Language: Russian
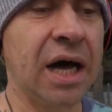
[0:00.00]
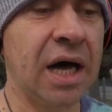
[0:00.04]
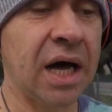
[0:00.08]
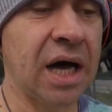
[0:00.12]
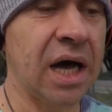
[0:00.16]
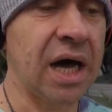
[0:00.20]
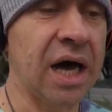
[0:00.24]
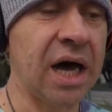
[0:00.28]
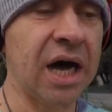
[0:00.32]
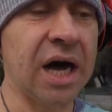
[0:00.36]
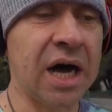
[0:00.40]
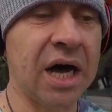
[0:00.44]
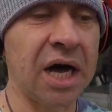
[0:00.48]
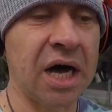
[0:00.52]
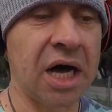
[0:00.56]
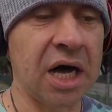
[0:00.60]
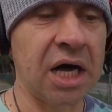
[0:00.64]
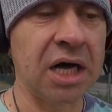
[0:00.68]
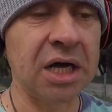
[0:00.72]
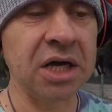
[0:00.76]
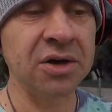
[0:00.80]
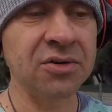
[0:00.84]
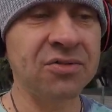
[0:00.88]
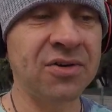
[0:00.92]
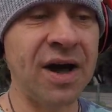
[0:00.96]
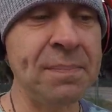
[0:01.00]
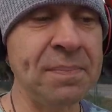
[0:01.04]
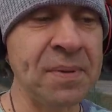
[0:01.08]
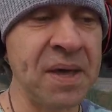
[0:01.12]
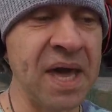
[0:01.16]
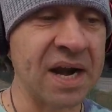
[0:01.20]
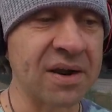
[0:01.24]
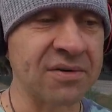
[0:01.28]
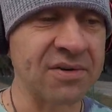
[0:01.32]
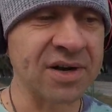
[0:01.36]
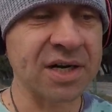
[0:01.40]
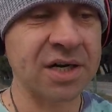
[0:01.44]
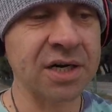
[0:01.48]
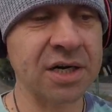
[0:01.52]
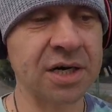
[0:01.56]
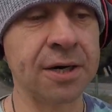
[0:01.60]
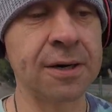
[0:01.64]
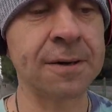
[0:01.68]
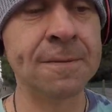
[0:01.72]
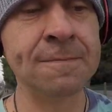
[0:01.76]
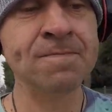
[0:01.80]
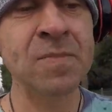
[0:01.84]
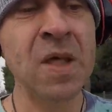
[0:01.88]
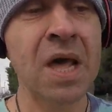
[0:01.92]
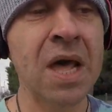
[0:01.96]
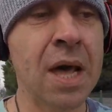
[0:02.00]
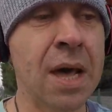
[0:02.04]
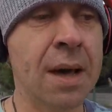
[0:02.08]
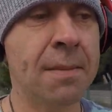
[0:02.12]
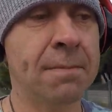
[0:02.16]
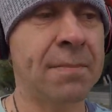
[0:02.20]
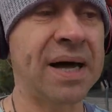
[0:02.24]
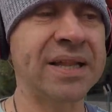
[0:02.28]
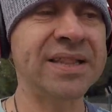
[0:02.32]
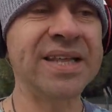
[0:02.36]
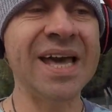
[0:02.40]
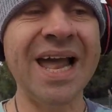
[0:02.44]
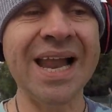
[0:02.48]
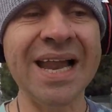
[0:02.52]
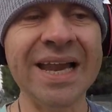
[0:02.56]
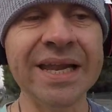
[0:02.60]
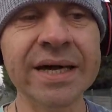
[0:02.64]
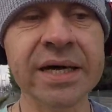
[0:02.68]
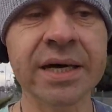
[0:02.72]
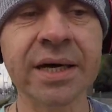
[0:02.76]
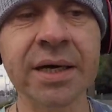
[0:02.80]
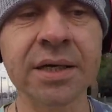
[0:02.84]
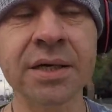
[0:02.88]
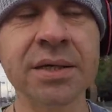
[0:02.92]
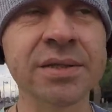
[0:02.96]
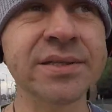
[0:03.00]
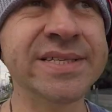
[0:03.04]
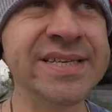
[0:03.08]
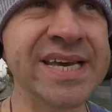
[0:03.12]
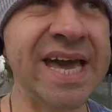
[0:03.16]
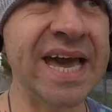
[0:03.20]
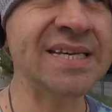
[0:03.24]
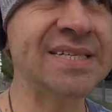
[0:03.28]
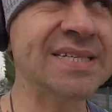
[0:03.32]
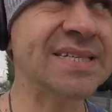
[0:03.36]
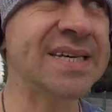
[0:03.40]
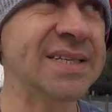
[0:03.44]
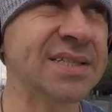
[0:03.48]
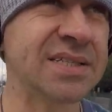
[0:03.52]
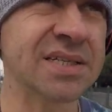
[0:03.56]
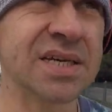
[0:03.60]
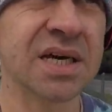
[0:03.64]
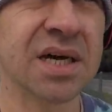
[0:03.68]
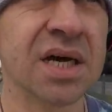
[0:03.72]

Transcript: А, во-первых, модель 10,